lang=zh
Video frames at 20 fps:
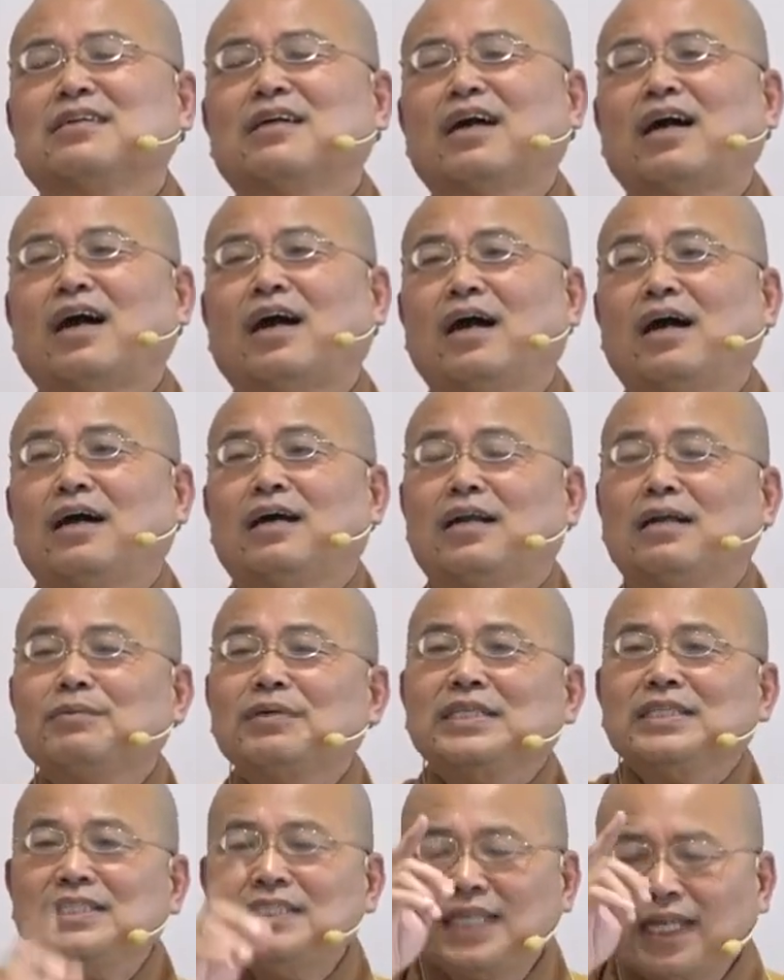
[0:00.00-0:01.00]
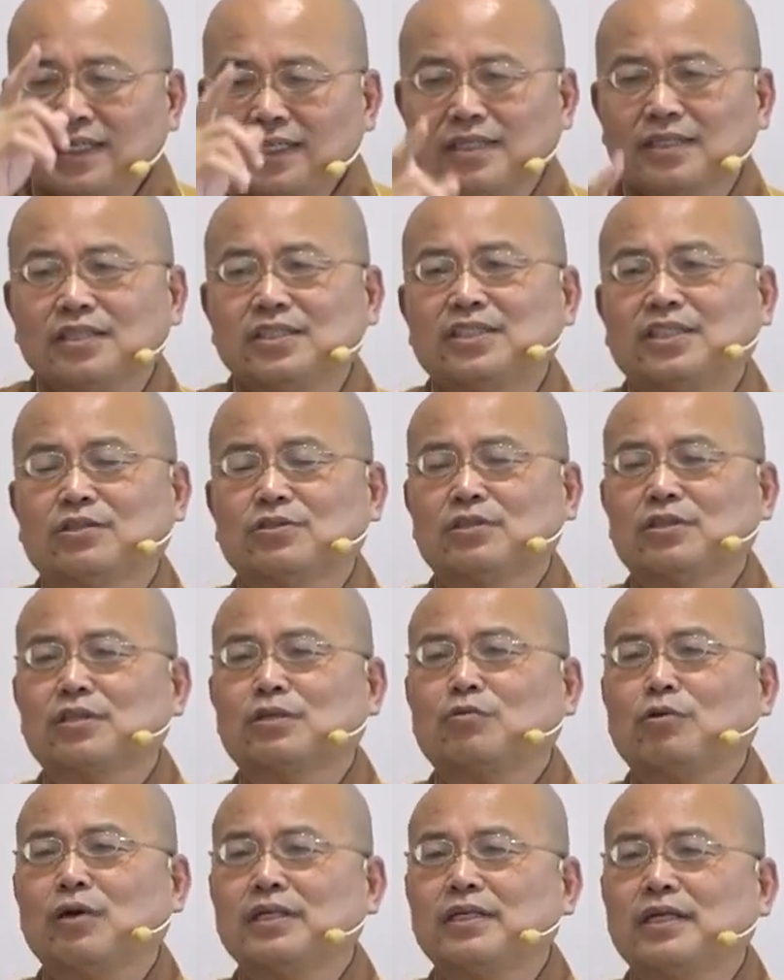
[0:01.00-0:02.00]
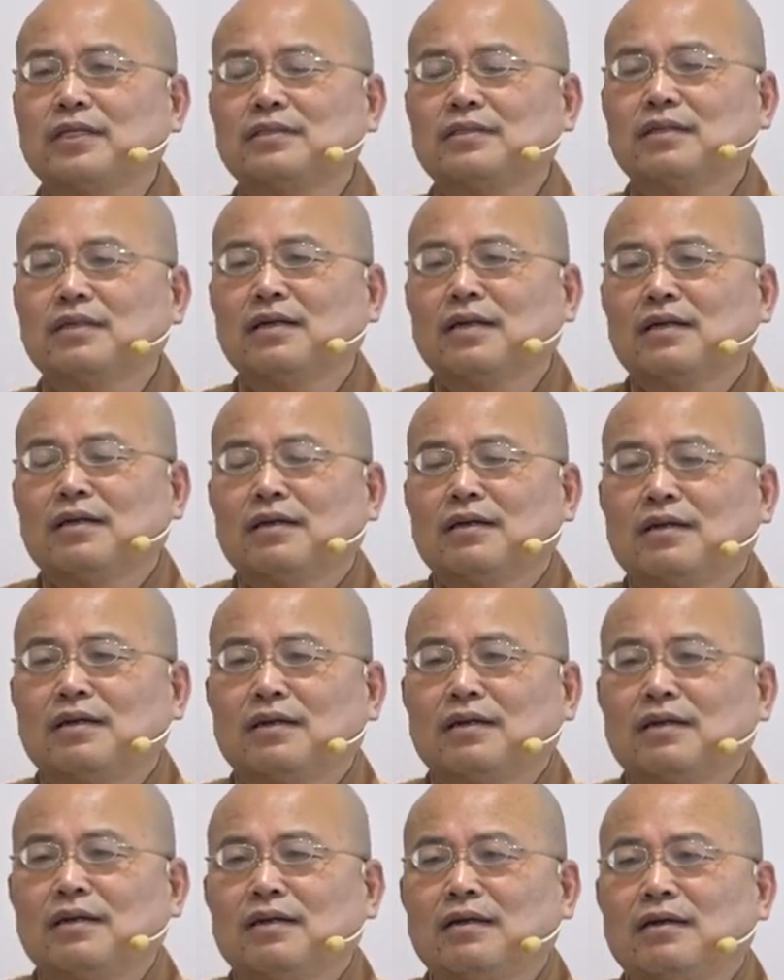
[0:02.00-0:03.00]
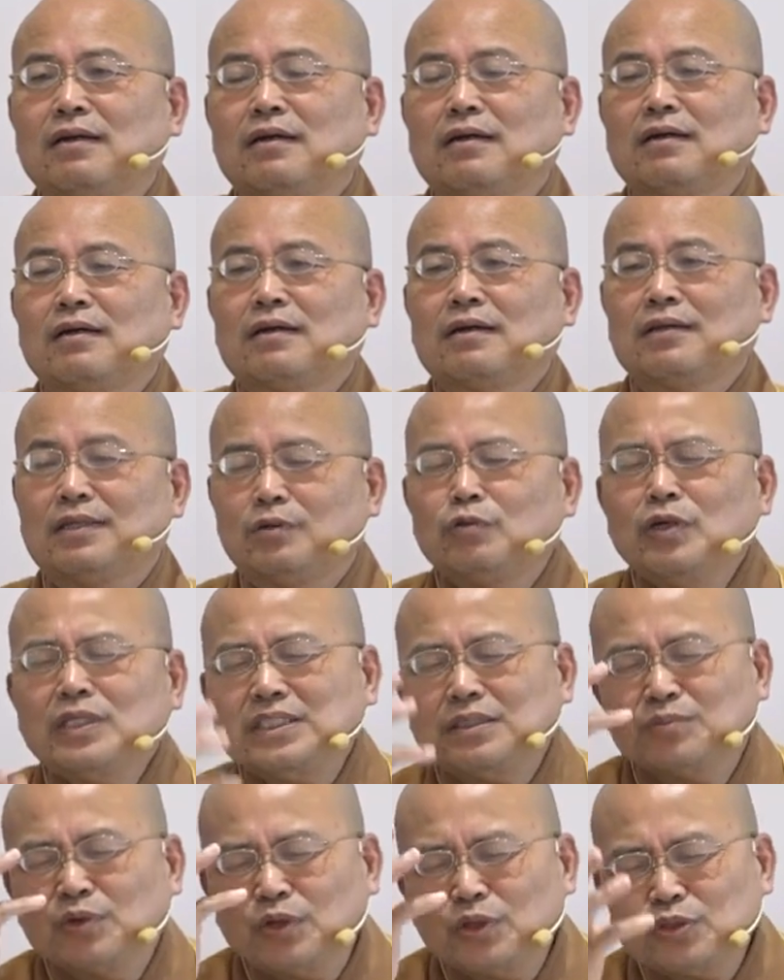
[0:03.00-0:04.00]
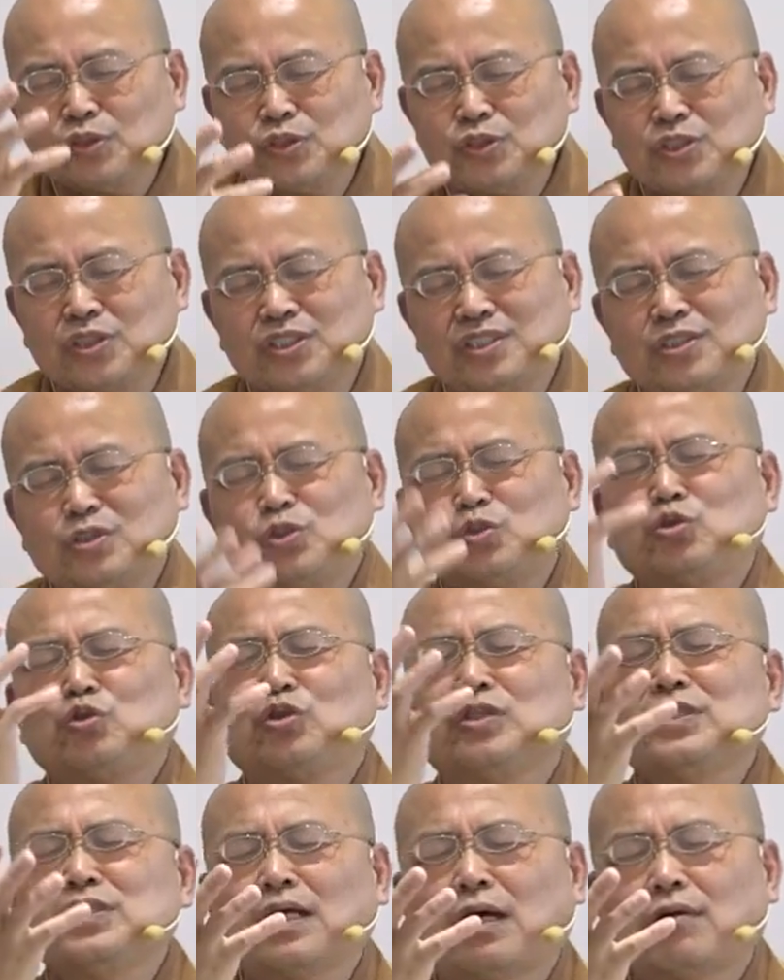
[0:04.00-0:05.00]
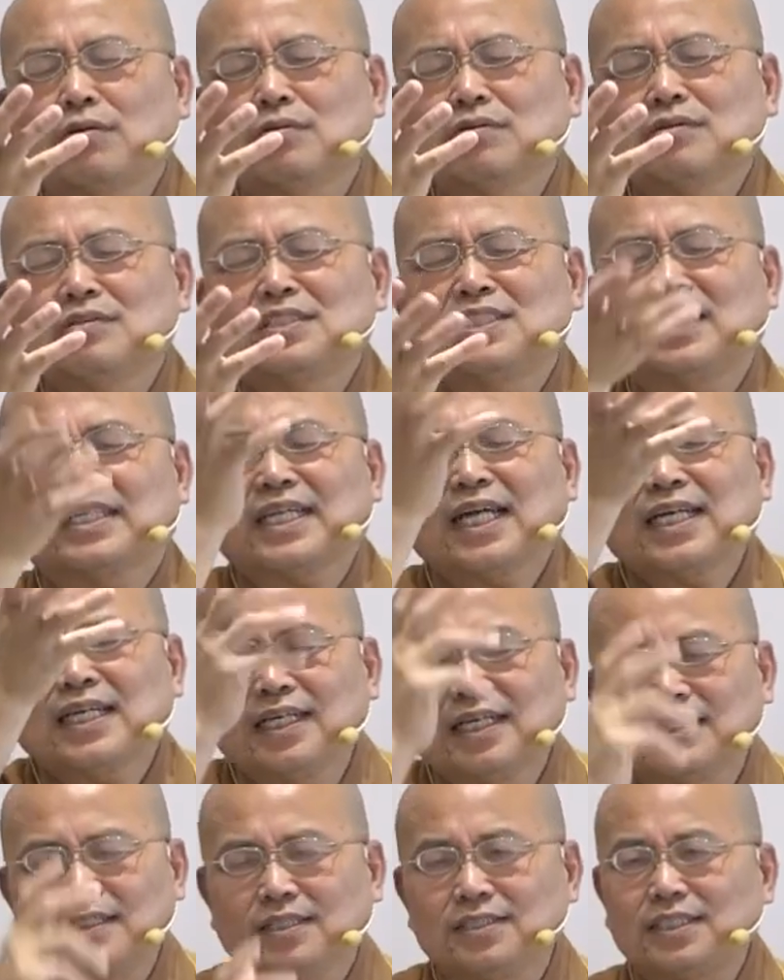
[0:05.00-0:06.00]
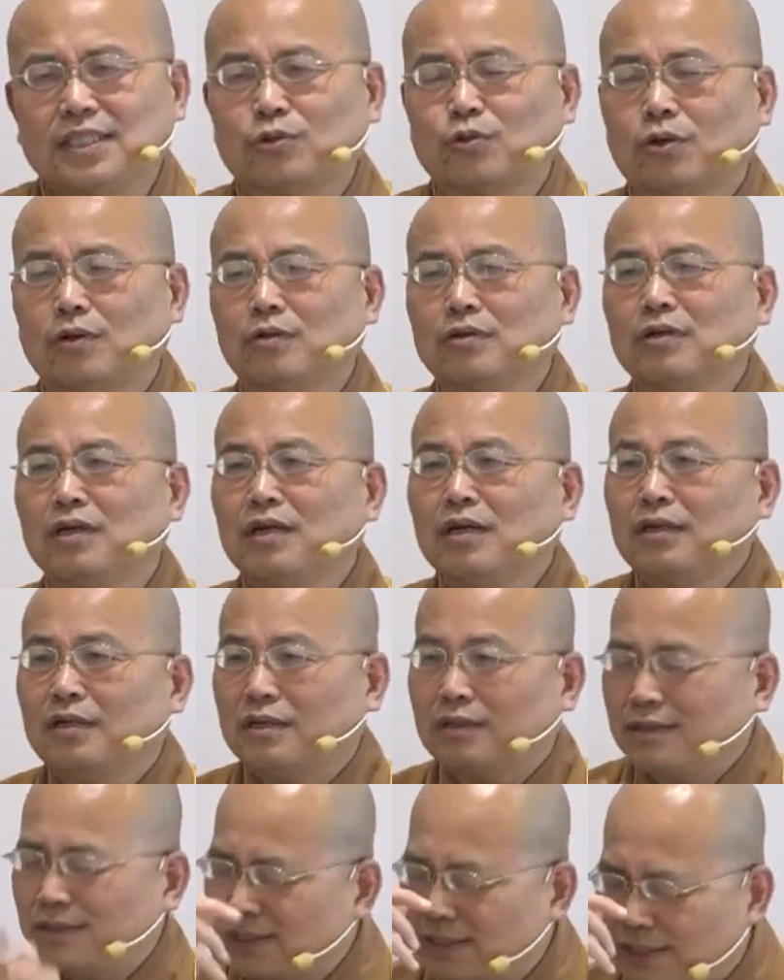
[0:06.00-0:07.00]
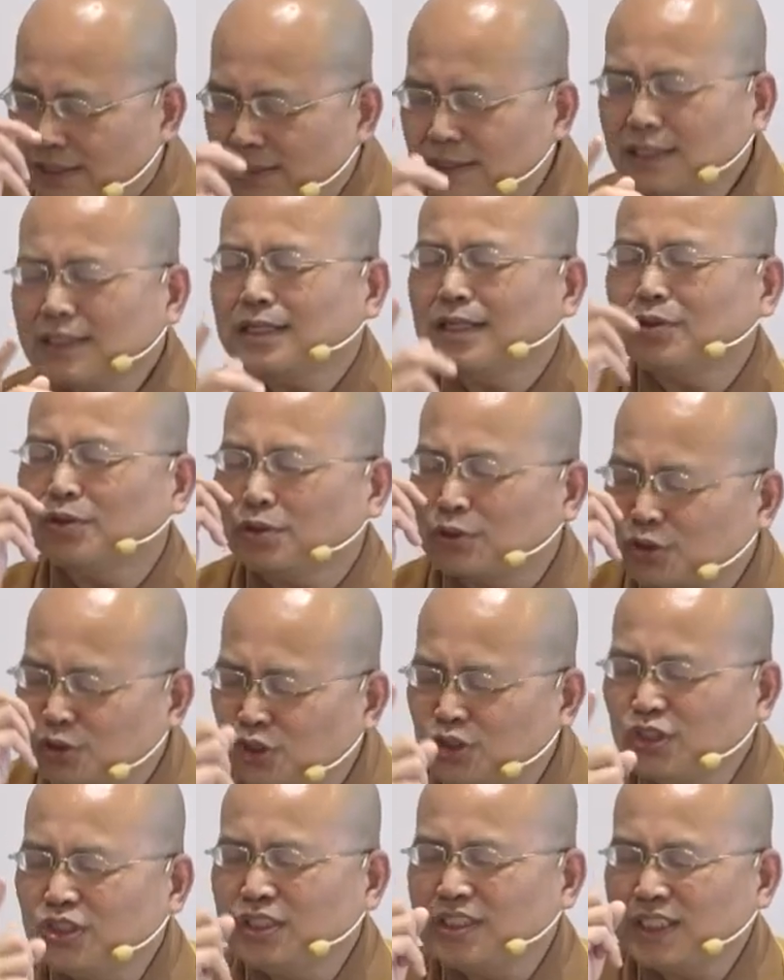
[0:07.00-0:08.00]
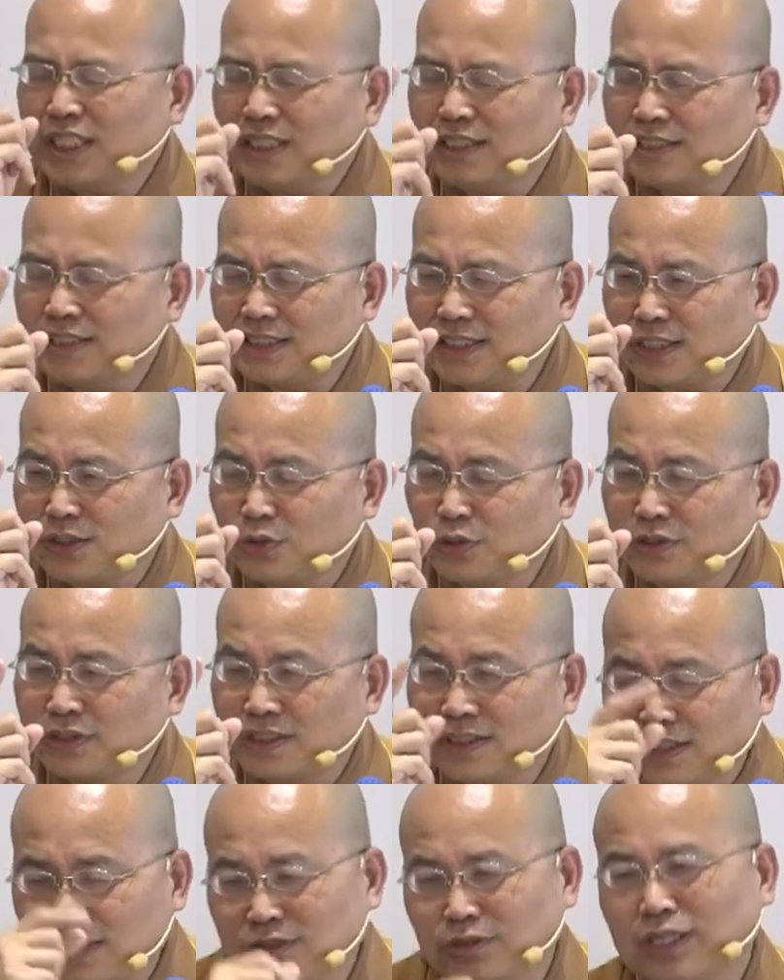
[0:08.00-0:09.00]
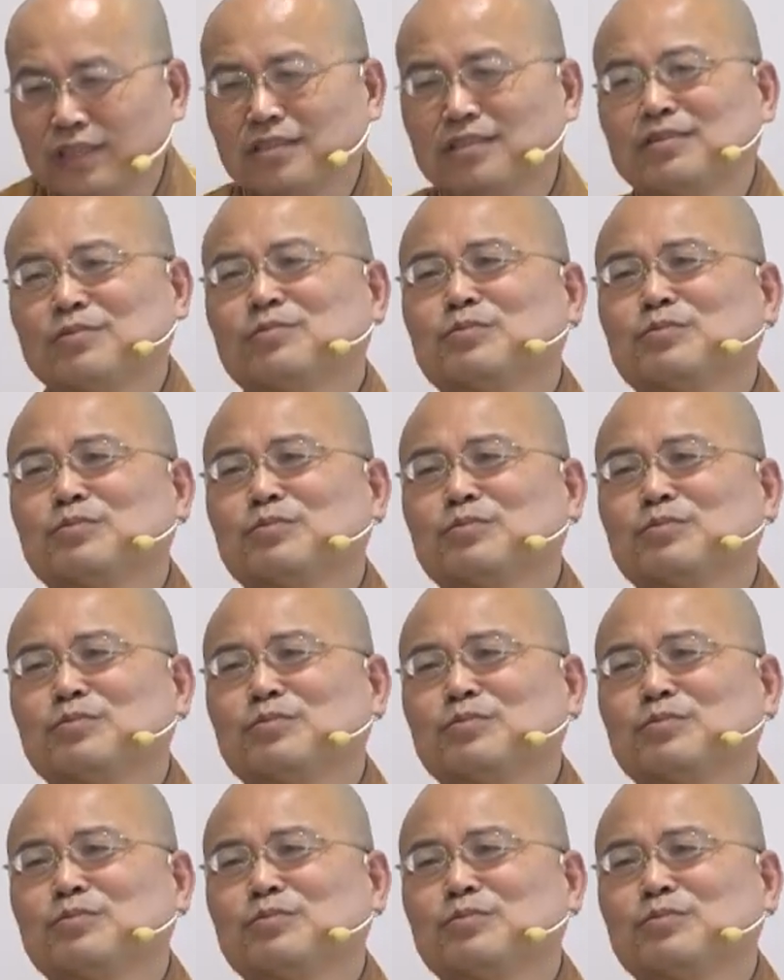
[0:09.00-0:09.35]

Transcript: 啊，那么相应于解脱的观念，你为什么会去寻找怎样可以得解脱？你一定要有趋向解脱的意愿。